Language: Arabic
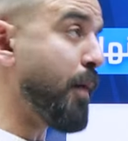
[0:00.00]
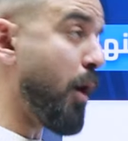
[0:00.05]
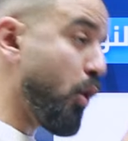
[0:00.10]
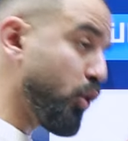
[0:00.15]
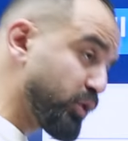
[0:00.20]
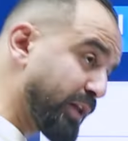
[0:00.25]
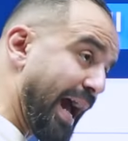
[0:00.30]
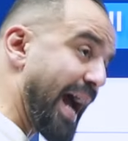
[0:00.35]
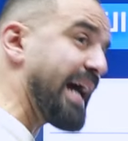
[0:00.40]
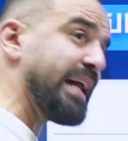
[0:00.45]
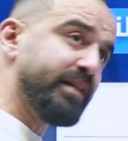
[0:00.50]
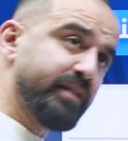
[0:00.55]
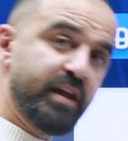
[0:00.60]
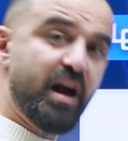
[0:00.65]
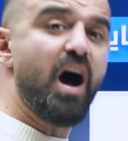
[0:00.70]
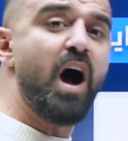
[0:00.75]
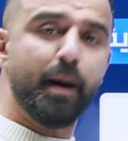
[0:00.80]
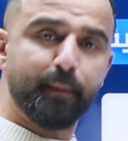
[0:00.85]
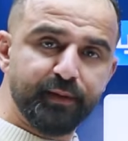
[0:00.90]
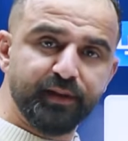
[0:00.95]
ما هو
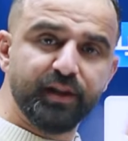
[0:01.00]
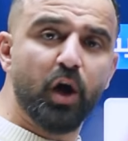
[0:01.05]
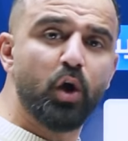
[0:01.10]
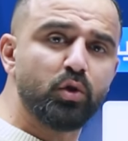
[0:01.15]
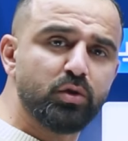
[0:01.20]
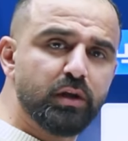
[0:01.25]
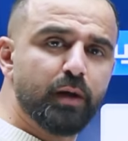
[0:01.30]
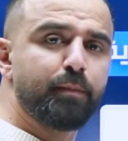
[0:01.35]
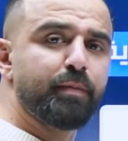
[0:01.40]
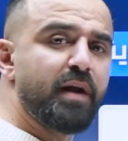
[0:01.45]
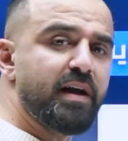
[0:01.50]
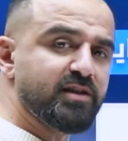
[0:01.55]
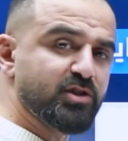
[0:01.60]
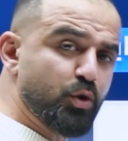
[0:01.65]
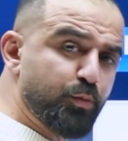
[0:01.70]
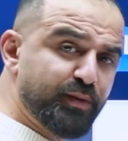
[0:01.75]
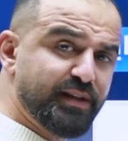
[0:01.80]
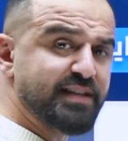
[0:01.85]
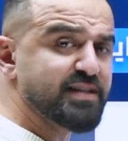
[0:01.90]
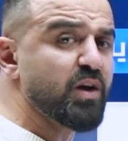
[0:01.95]
تحدي اه بدي احطها
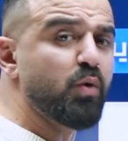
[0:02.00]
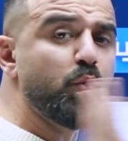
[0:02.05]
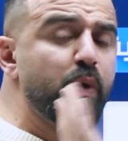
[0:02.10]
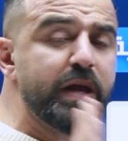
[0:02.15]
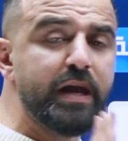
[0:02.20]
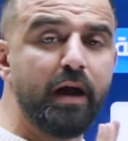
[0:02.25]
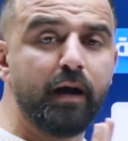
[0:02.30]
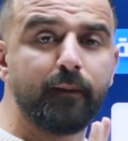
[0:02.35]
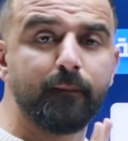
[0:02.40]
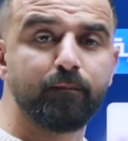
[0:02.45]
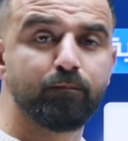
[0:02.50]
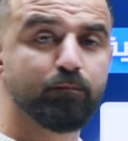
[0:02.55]
براسي وبدي اسويها